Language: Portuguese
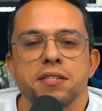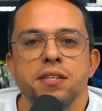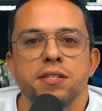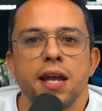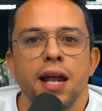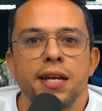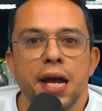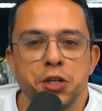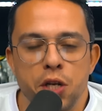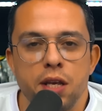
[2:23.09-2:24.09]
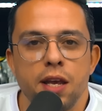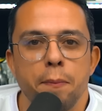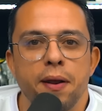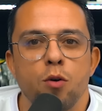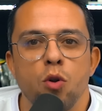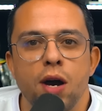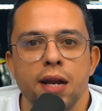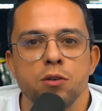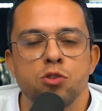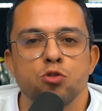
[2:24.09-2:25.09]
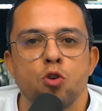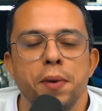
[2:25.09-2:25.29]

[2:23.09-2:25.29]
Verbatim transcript: assistem a Linhagem Geek para colocarem seus